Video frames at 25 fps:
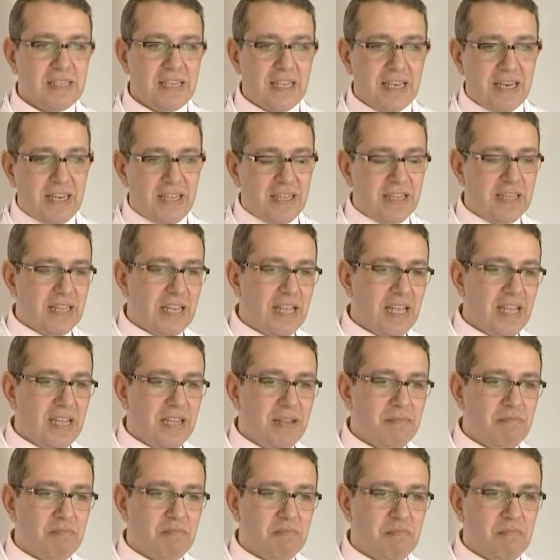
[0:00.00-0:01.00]

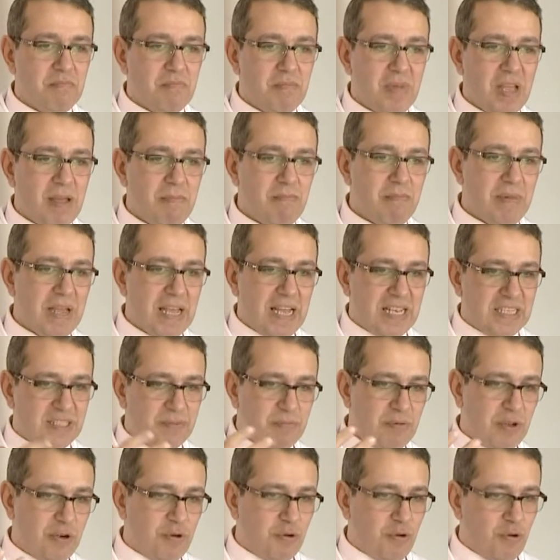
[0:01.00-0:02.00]
dilinde
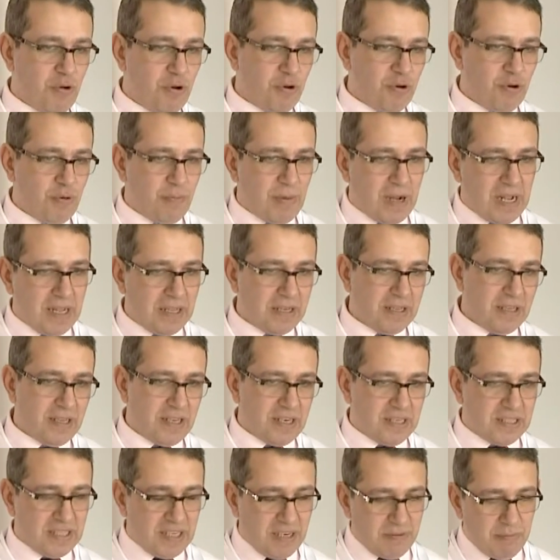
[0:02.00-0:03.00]
bembeyaz bir görünüm
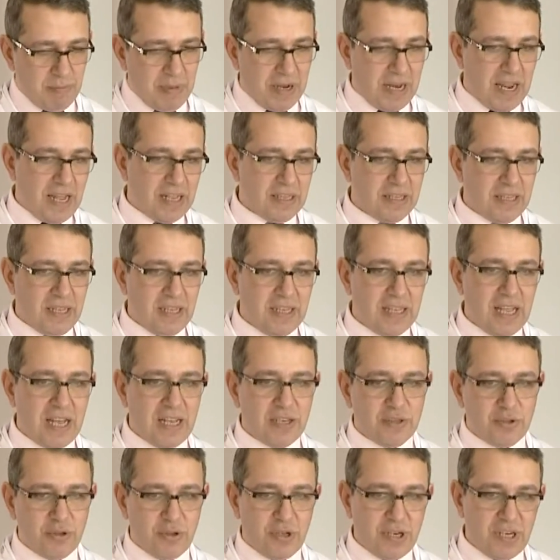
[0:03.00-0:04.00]
algılarız ilk planda.
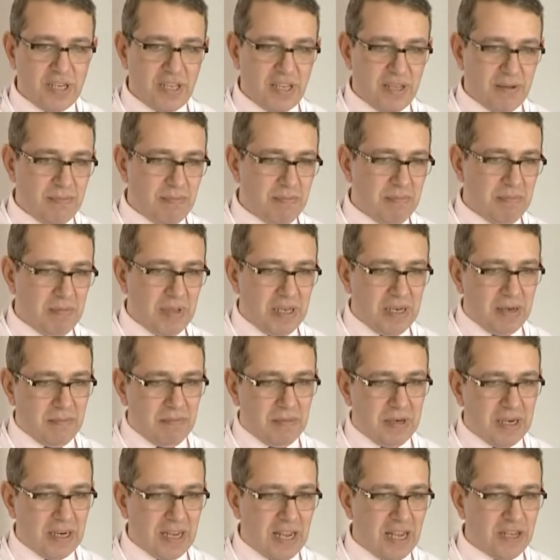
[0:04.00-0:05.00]
Daha sonraki
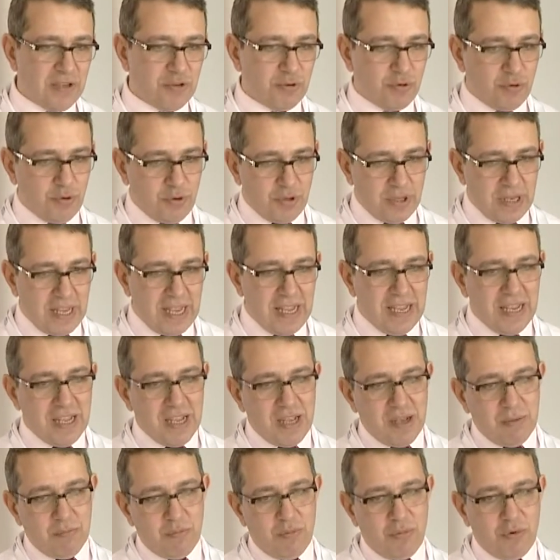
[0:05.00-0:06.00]
bir birkaç günde
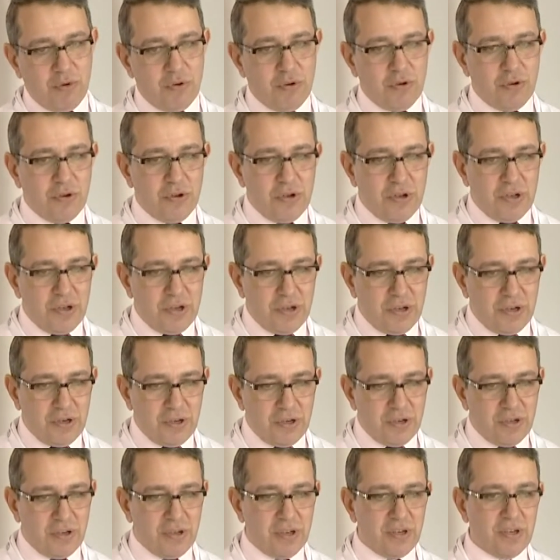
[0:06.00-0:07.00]
bu
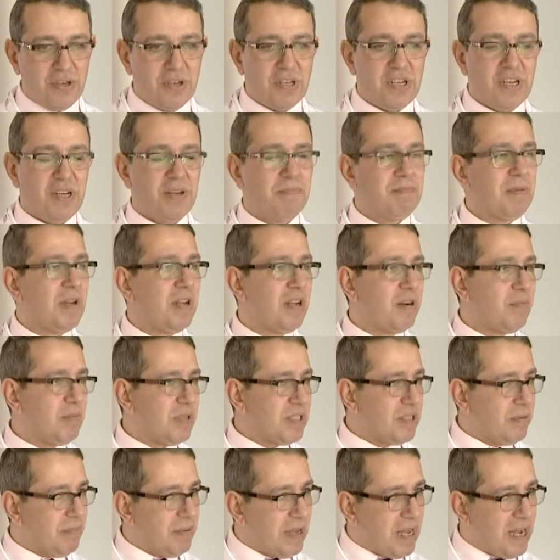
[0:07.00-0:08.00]
ee,
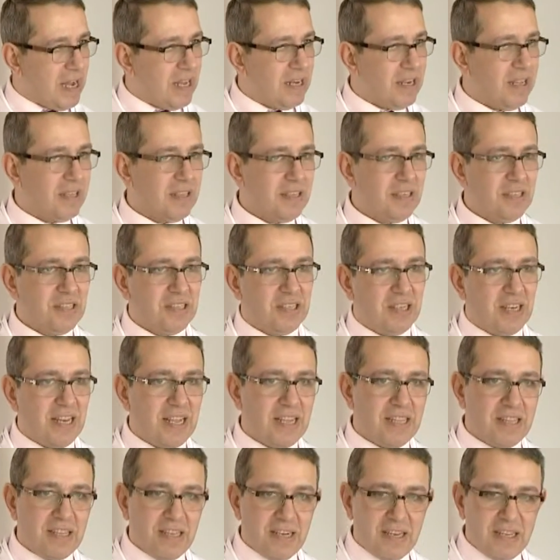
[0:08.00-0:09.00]
kıpkırmızı bir hal alır.
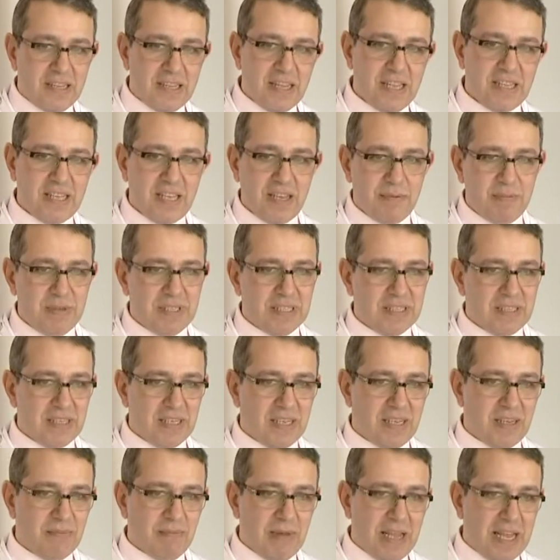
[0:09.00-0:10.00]
Çilek dili dediğimiz
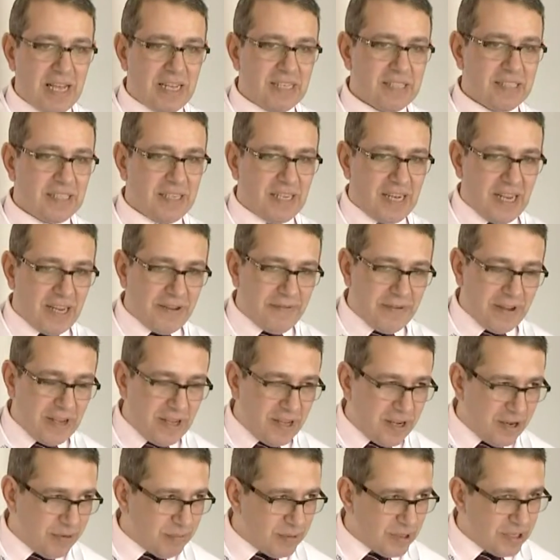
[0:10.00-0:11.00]
e, beyaz çilek ve
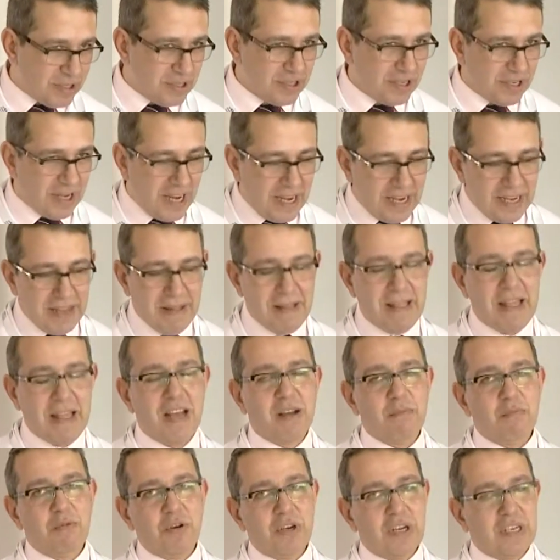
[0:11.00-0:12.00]
kırmızı çilek.
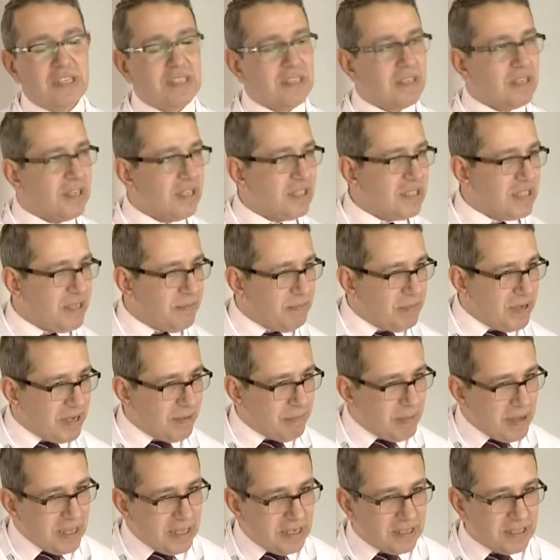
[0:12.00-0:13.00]
Bu kızılın
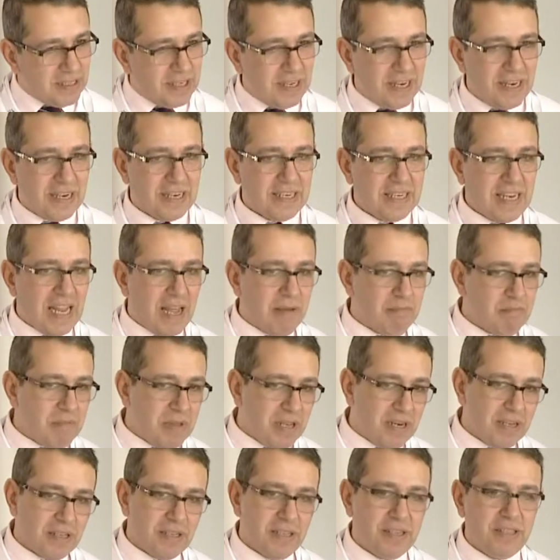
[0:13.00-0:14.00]
tipik belirtilerinden
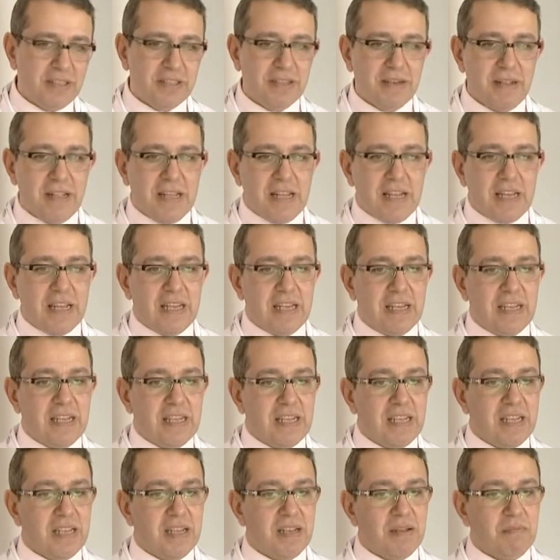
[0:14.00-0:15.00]
biridir.
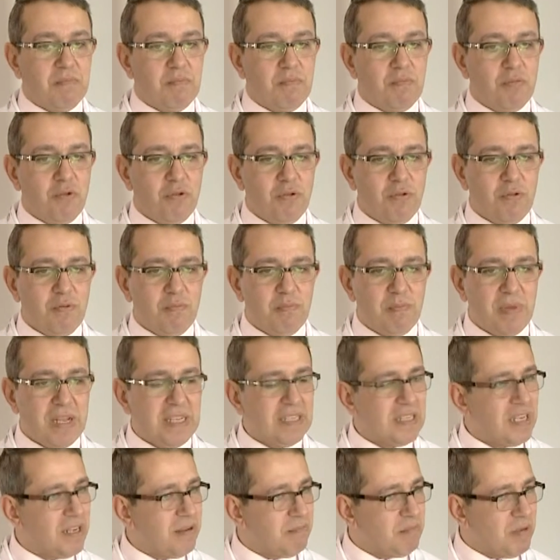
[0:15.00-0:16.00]
Ee, bu
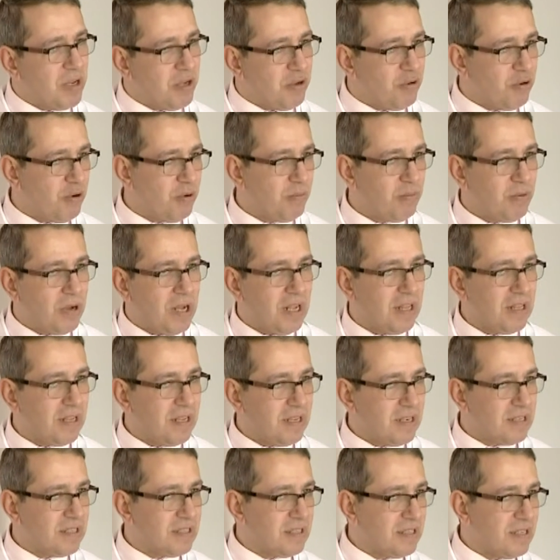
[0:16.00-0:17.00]
beta mikrobu
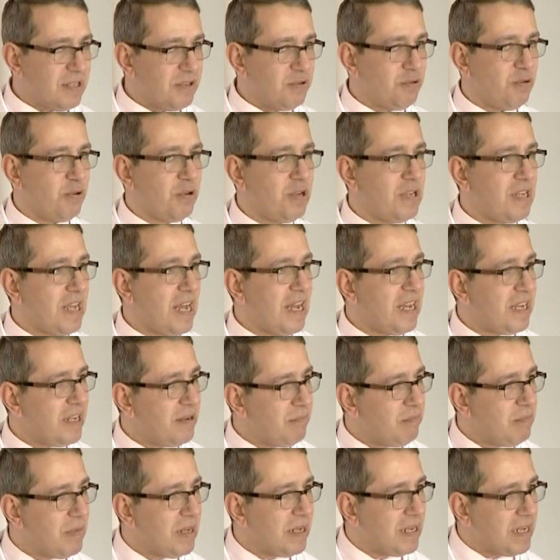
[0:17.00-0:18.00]
halk arasında çok
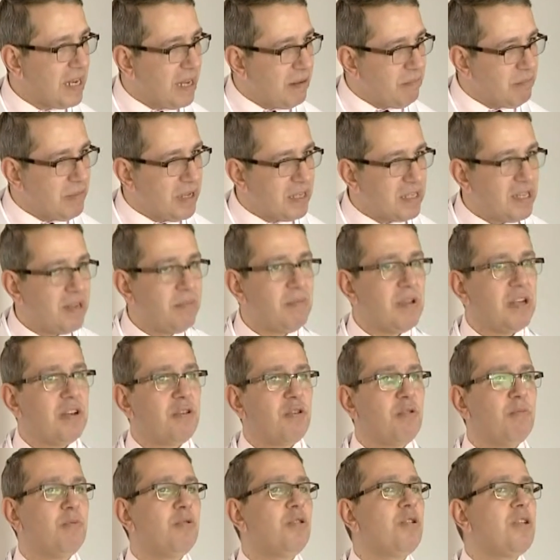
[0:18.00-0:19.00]
yaygın bilinen beta
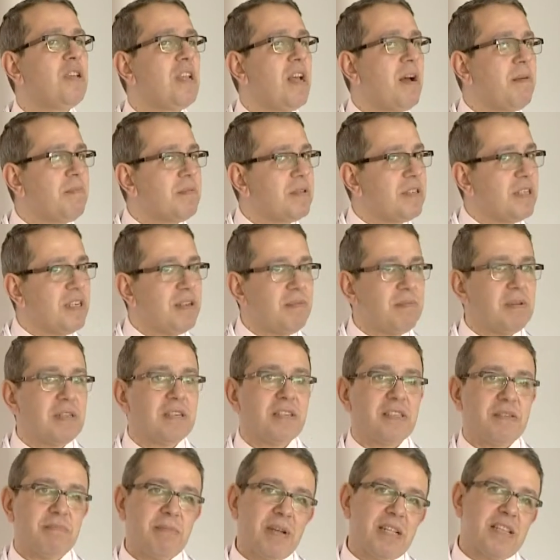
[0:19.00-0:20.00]
mikrobunun yaptığı
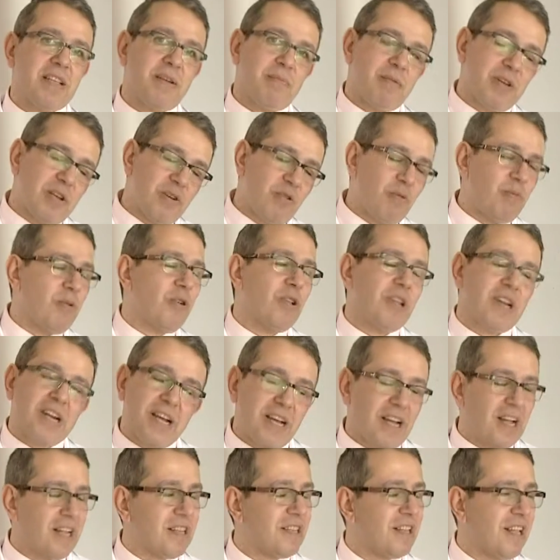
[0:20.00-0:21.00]
bir beta mikrobu
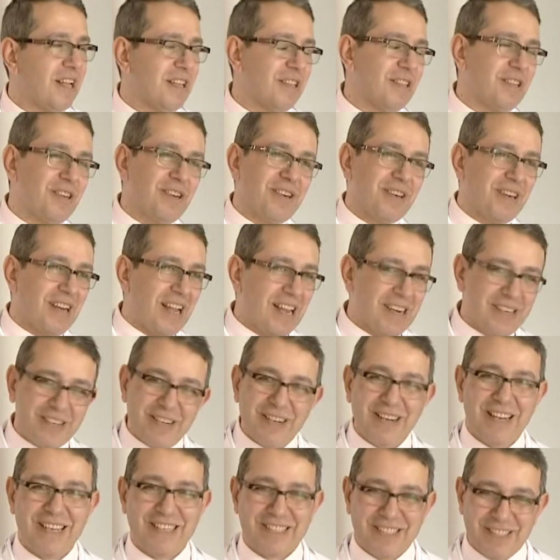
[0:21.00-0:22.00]
olarak adlandırırlar
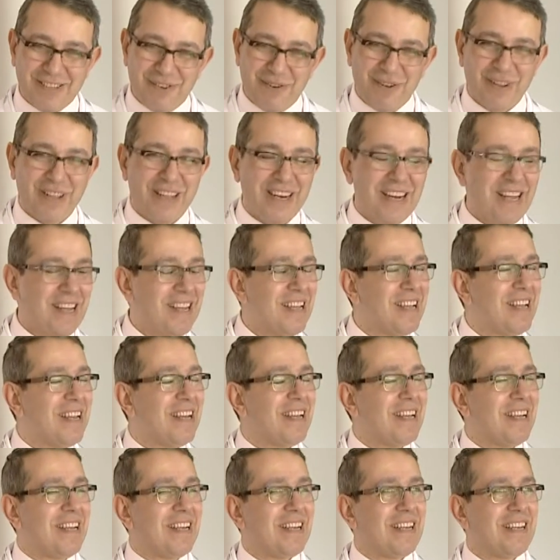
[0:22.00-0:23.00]
klasik olarak.
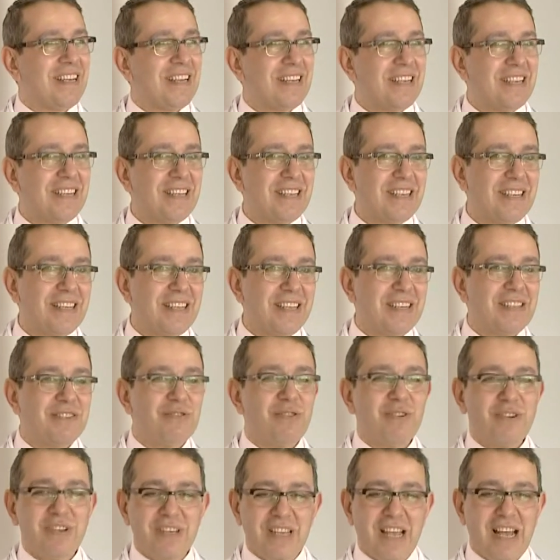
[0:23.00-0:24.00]
Ee,
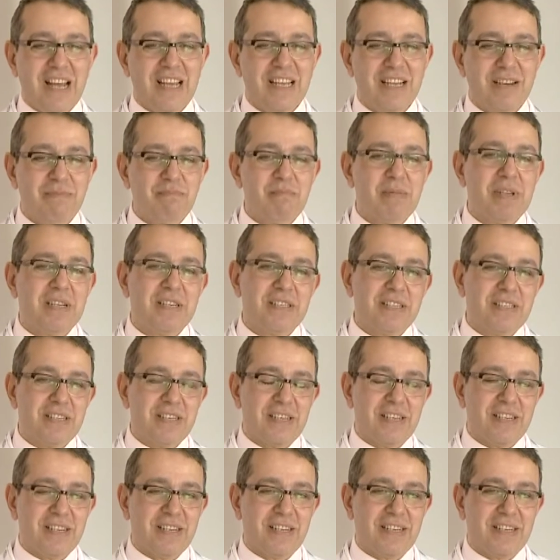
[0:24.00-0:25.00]
çok yaygın bir
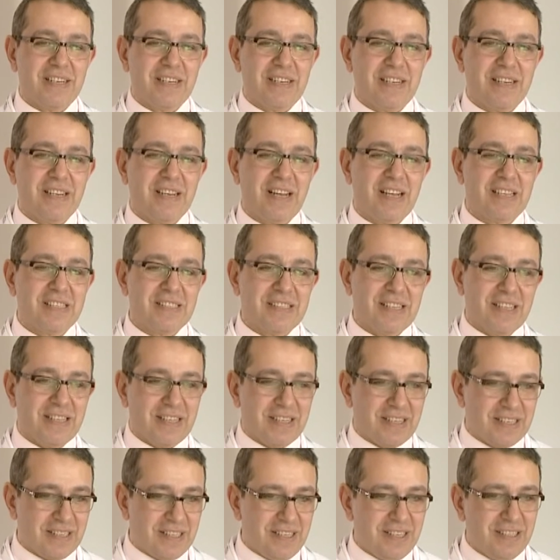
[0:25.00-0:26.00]
e,
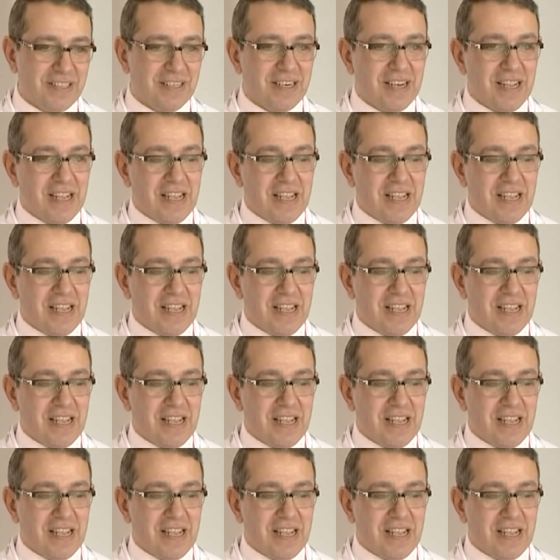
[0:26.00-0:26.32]
hastalıktır.